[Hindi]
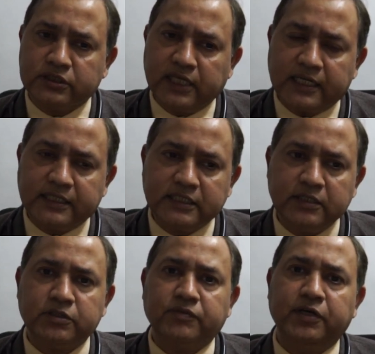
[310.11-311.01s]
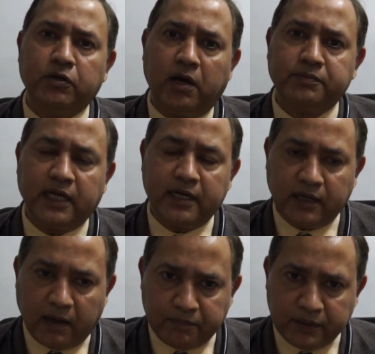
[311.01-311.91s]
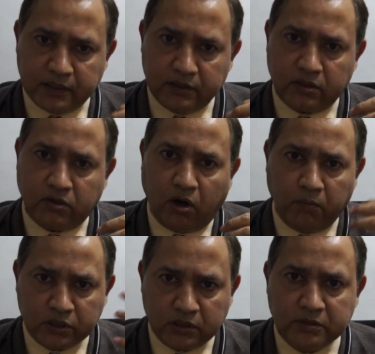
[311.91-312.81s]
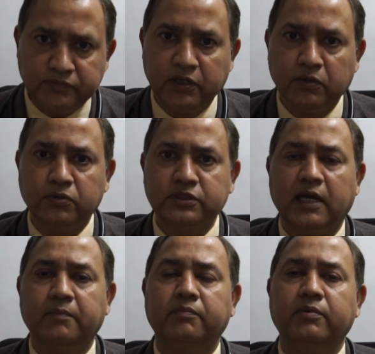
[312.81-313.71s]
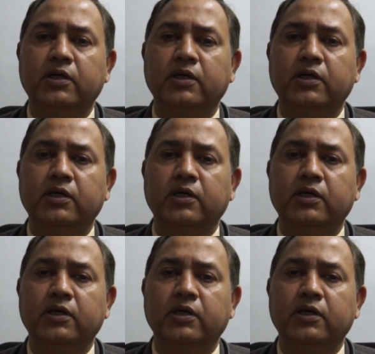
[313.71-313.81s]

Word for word: चाहे किसी वजह से फेल हो आप चाहे आप हार्मोन कमी से फेल हो चाहे